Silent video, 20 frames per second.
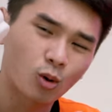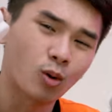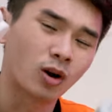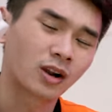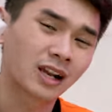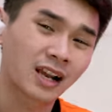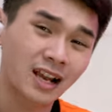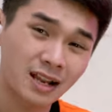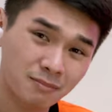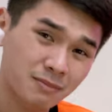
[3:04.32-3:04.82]
cuộc
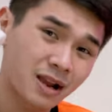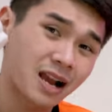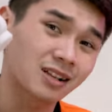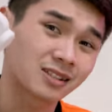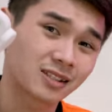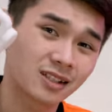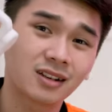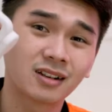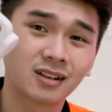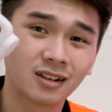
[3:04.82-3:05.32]
cách
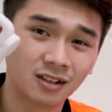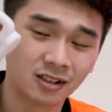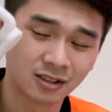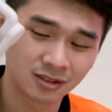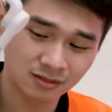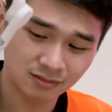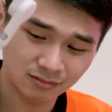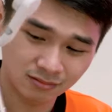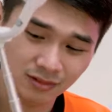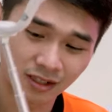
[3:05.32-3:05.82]
mạng rất là
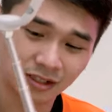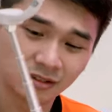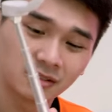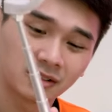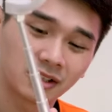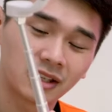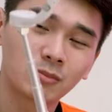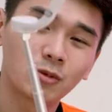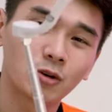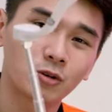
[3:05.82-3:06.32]
lớn đến
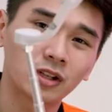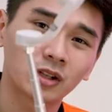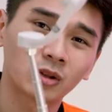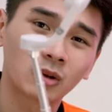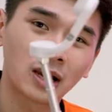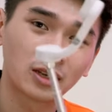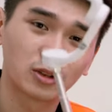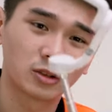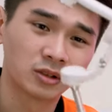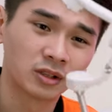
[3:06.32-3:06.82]
từ gimbal điện
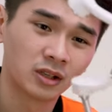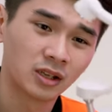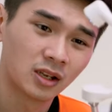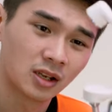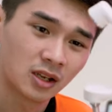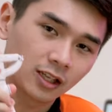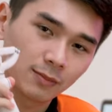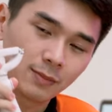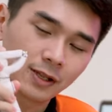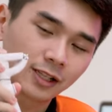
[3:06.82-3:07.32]
thoại rồi.
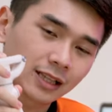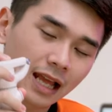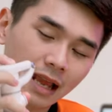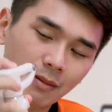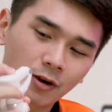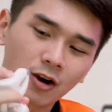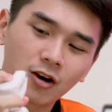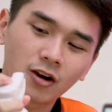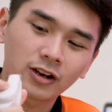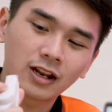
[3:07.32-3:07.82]
Thì mình
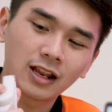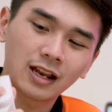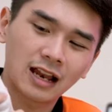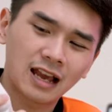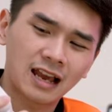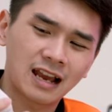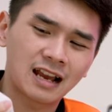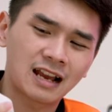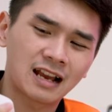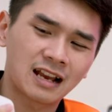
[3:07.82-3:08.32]
tạm gọi đây
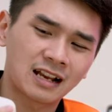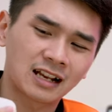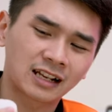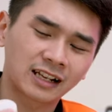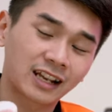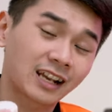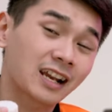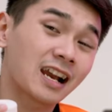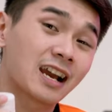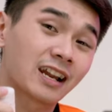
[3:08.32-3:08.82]
là
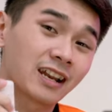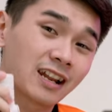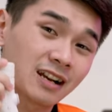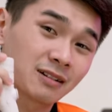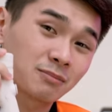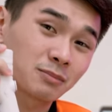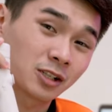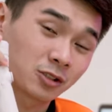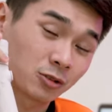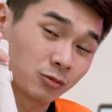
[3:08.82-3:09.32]
cái khả
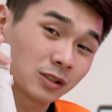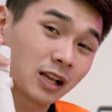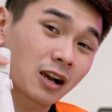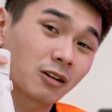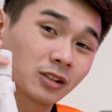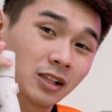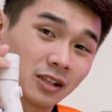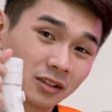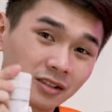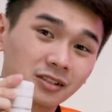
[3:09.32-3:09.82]
năng mà chúng ta
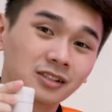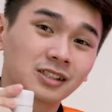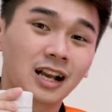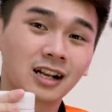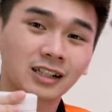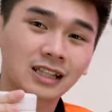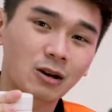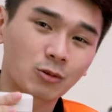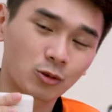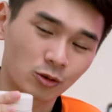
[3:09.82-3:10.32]
có thể tự
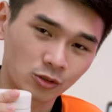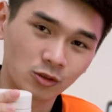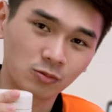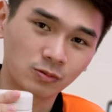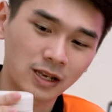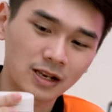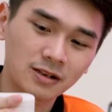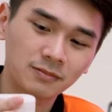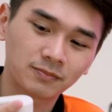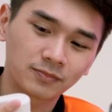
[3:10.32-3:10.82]
sáng tạo nội
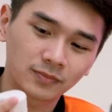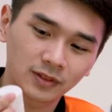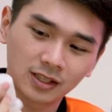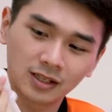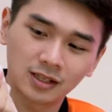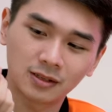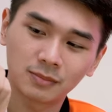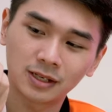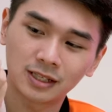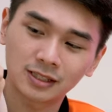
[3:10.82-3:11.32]
dung nhá.
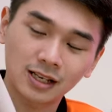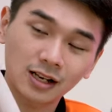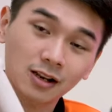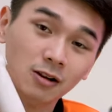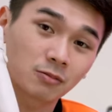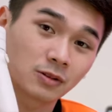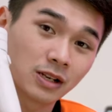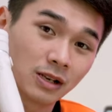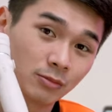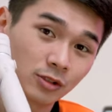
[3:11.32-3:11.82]
Thì mình sẽ
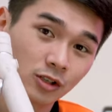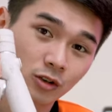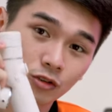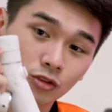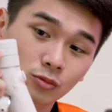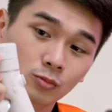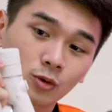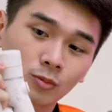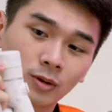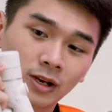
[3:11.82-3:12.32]
cộng điểm cho
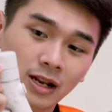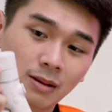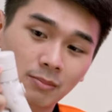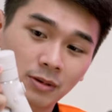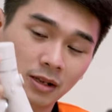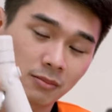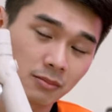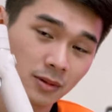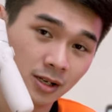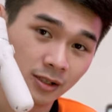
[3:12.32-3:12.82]
Osmo Mobile năm
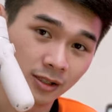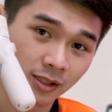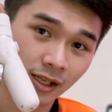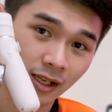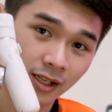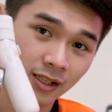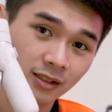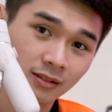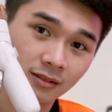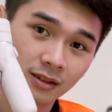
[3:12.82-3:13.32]
này bởi
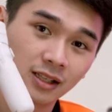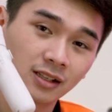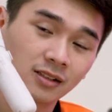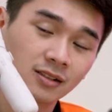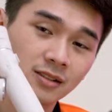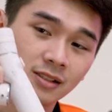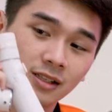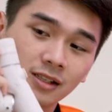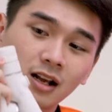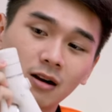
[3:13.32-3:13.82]
cái
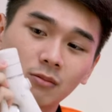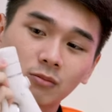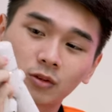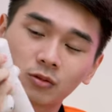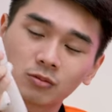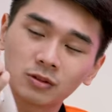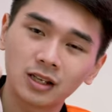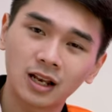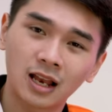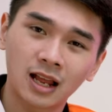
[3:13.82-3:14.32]
tính di động
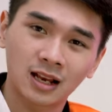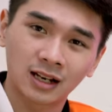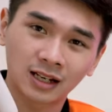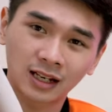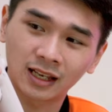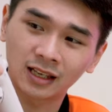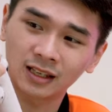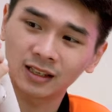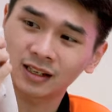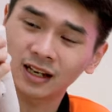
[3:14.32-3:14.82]
cũng như là
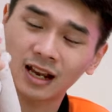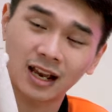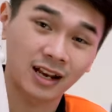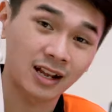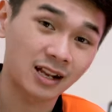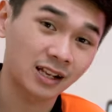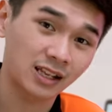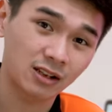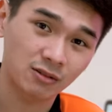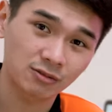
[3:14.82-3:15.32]
cái khả
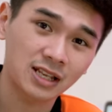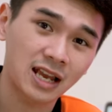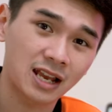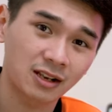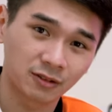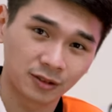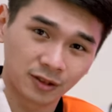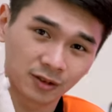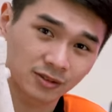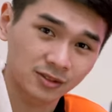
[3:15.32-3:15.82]
năng kéo
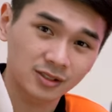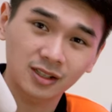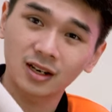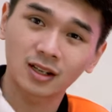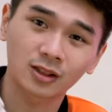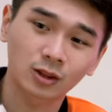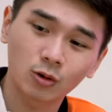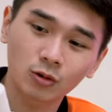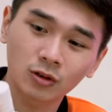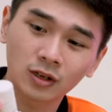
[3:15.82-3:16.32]
dài của nó rất
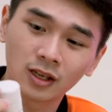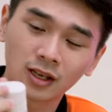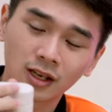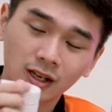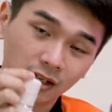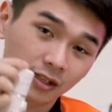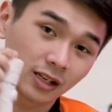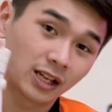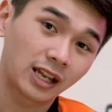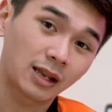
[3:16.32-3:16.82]
là tốt
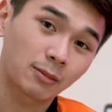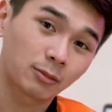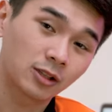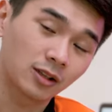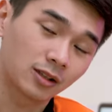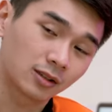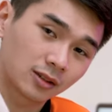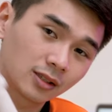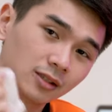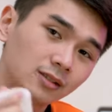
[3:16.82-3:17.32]
để anh em có
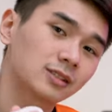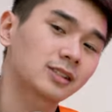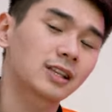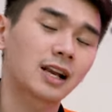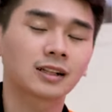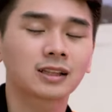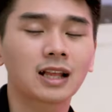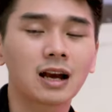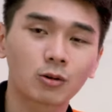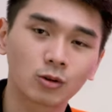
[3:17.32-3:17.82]
thể tự
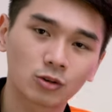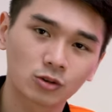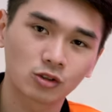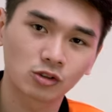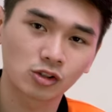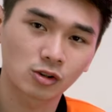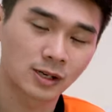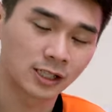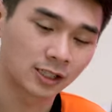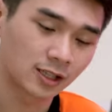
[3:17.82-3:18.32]
sáng tạo nội
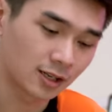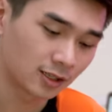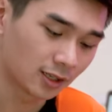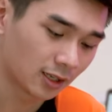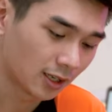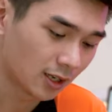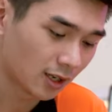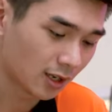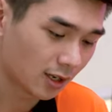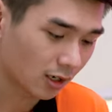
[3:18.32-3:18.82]
dung cho bản thân.
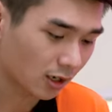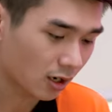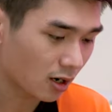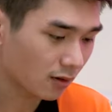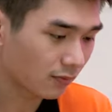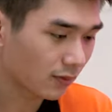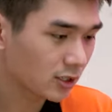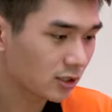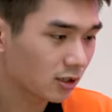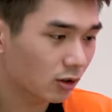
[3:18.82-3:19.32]

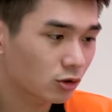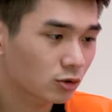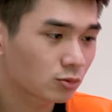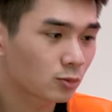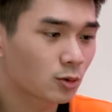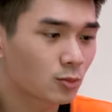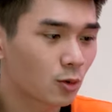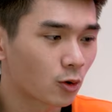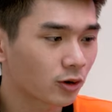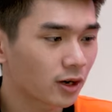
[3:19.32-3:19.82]
Còn với chiếc
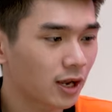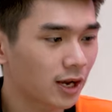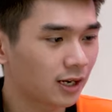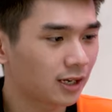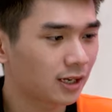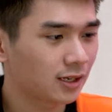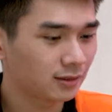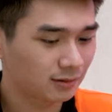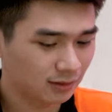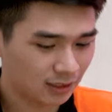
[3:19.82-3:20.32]
Osmo bốn
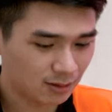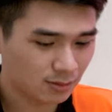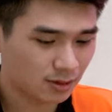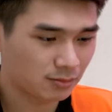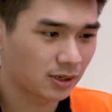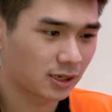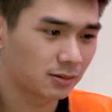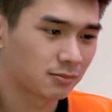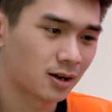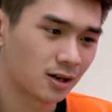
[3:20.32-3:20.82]
này, khi mà
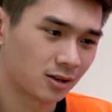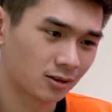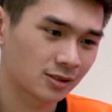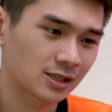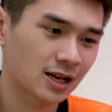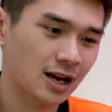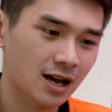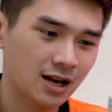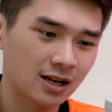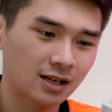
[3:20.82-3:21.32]
mình mở nó
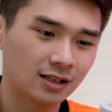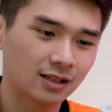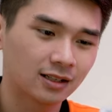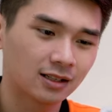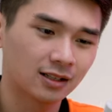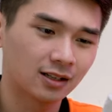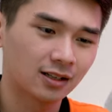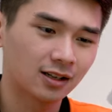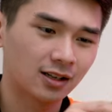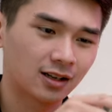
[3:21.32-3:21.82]
ra
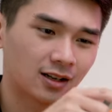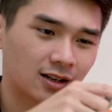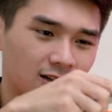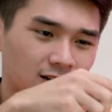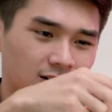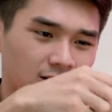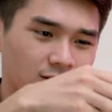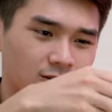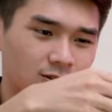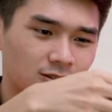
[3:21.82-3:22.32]

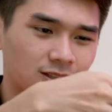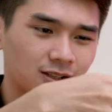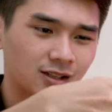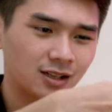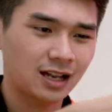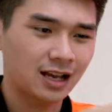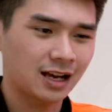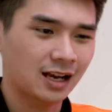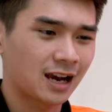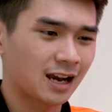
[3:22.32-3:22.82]
nó
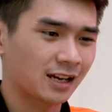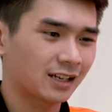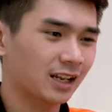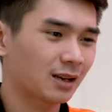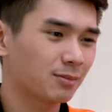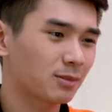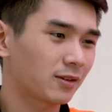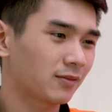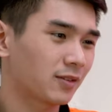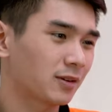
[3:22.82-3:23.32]
rất là ngắn anh
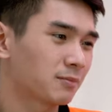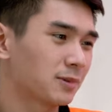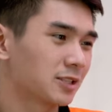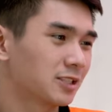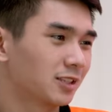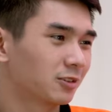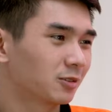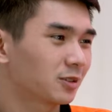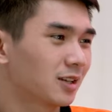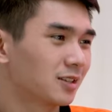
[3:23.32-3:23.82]
em ạ, và mình
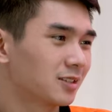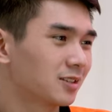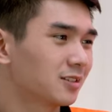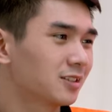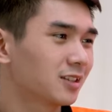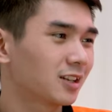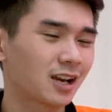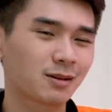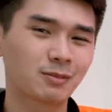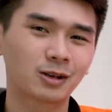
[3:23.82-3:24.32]
chỉ có thể rơi
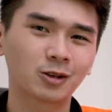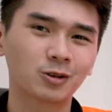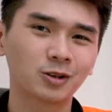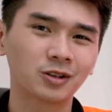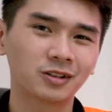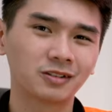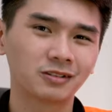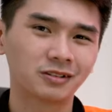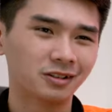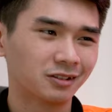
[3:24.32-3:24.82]
như này mà thôi.
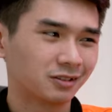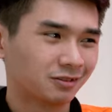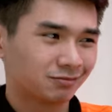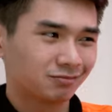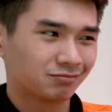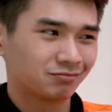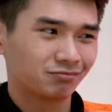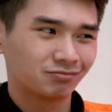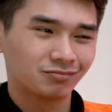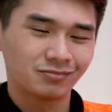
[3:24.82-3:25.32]

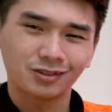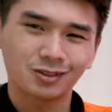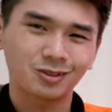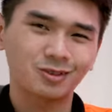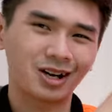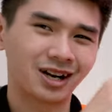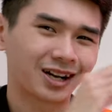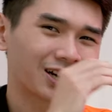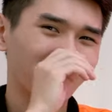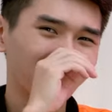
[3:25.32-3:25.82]

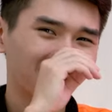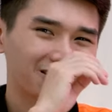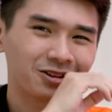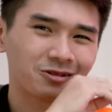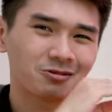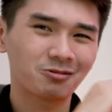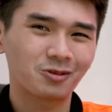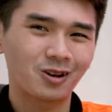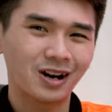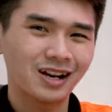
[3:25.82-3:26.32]
Khoảng cách nó
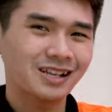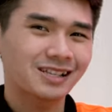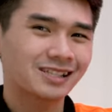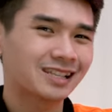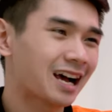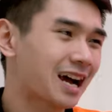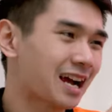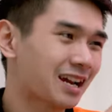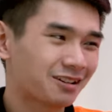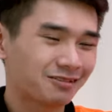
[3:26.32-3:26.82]
không quá là
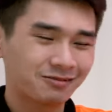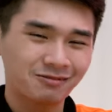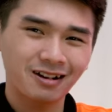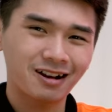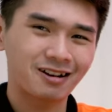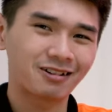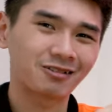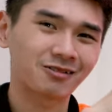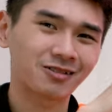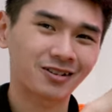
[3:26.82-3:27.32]
dài, đúng không
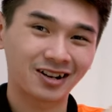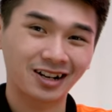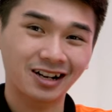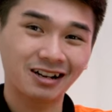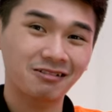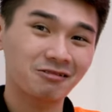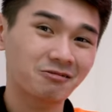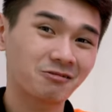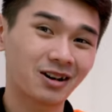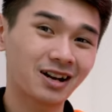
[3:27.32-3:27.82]
nào? Khoảng
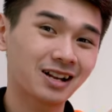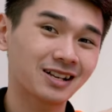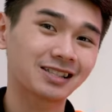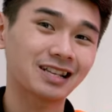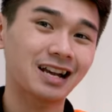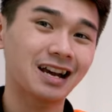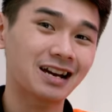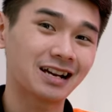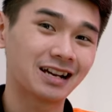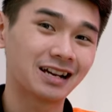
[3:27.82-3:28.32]
cách không quá là
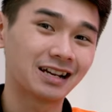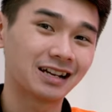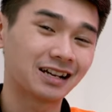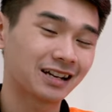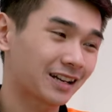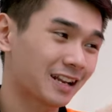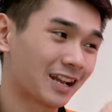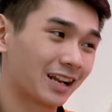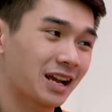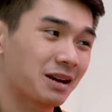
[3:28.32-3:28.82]
xa
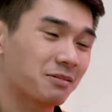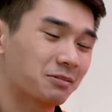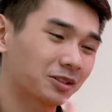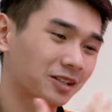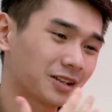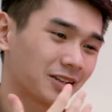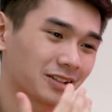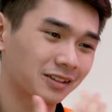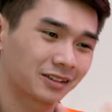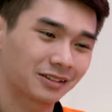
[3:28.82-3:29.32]
để anh em có
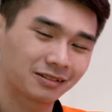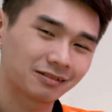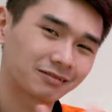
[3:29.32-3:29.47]
thể